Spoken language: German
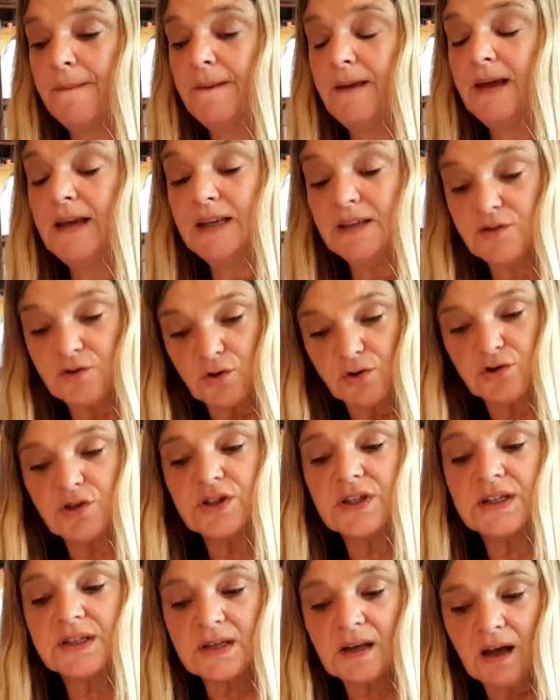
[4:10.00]
Ich sollte
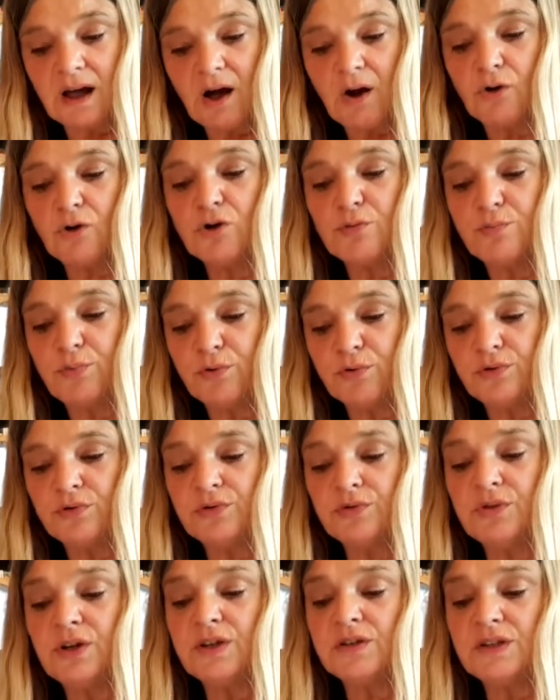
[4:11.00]
das grau
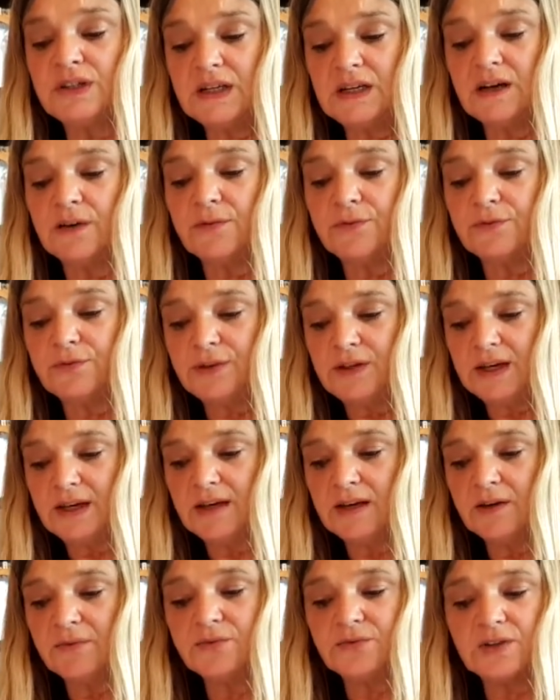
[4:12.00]
gebundene DIN
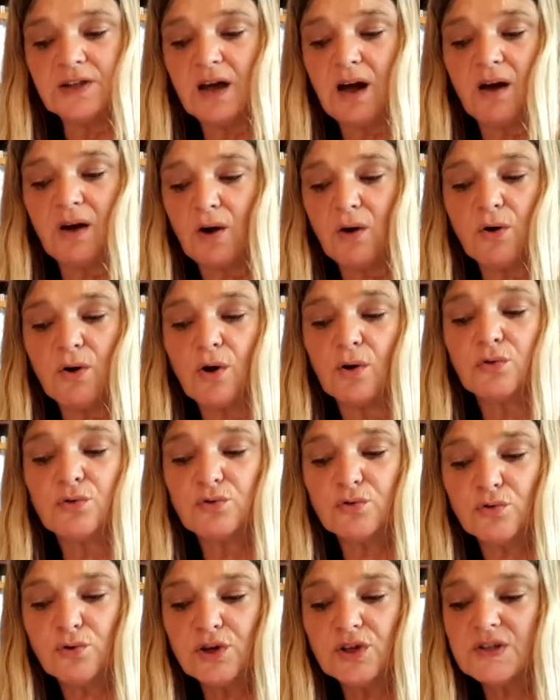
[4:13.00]
A4-Heft ja auch
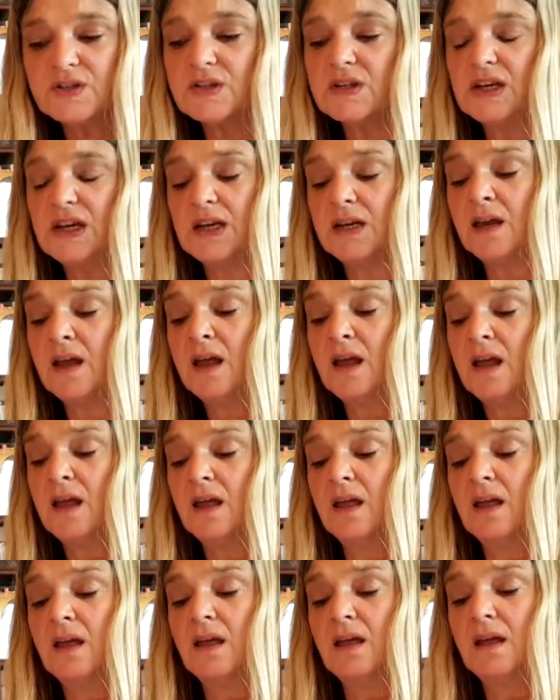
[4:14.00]
durchsehen,
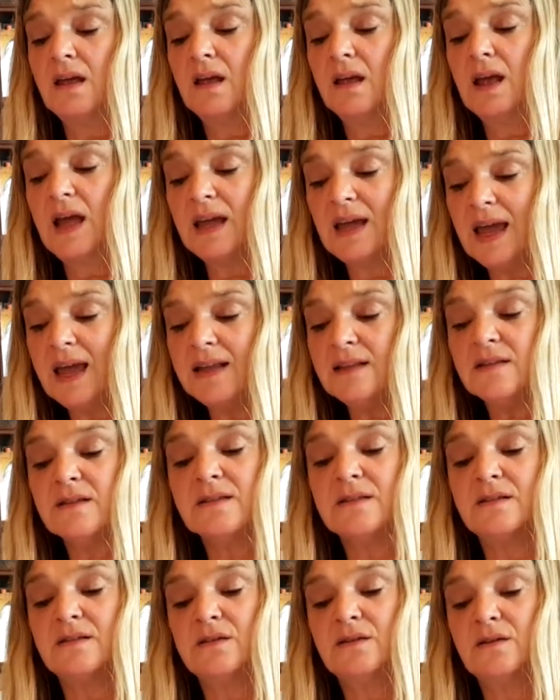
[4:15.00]

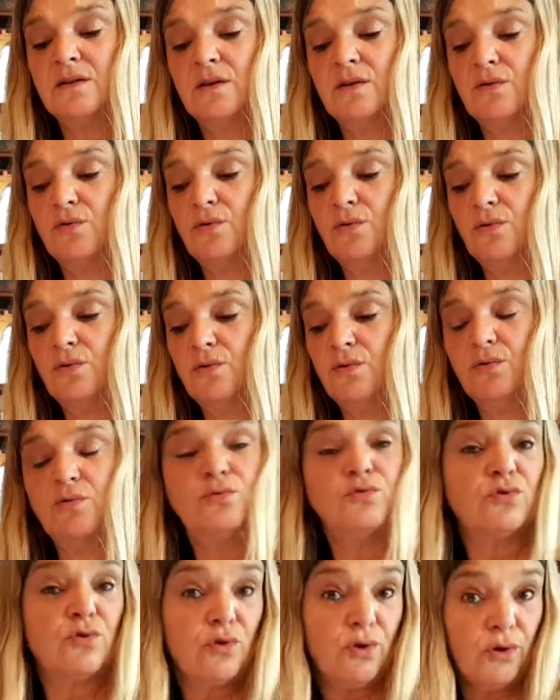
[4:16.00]
ergänzen
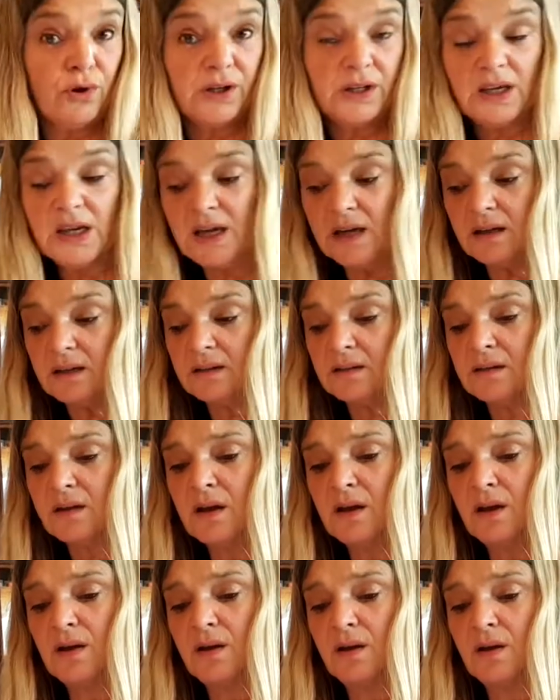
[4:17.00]
und korrigieren.
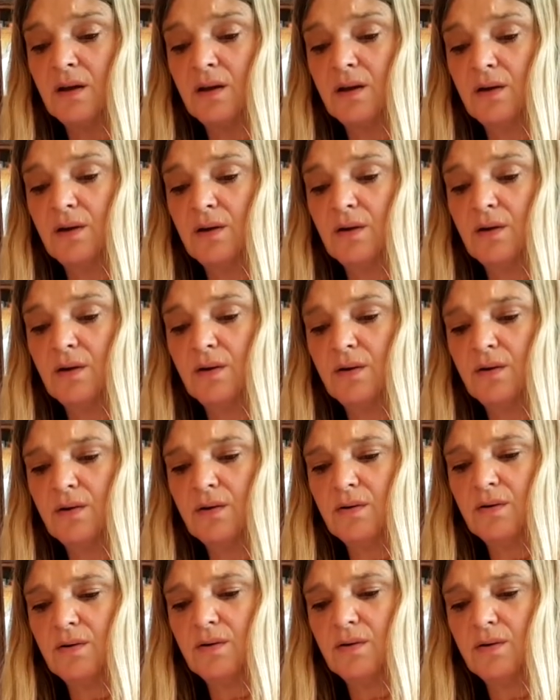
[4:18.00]

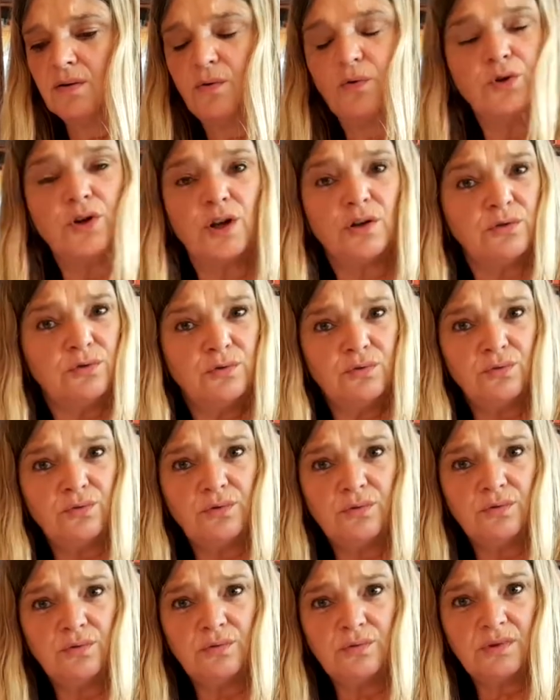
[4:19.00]
Oder
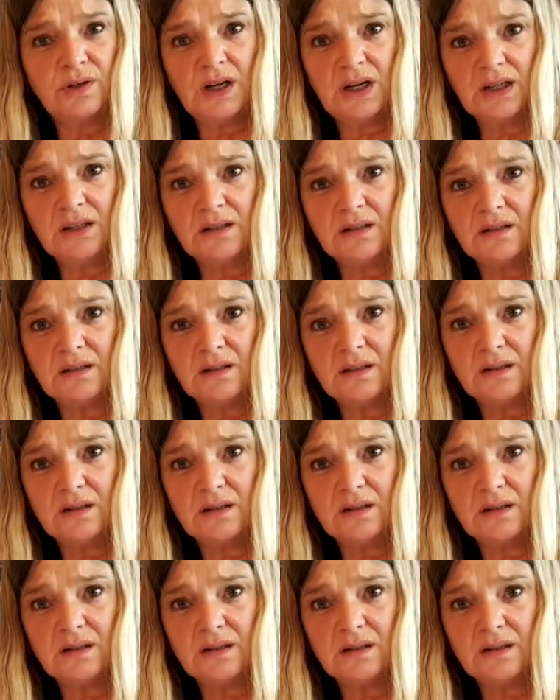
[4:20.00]
nun nicht?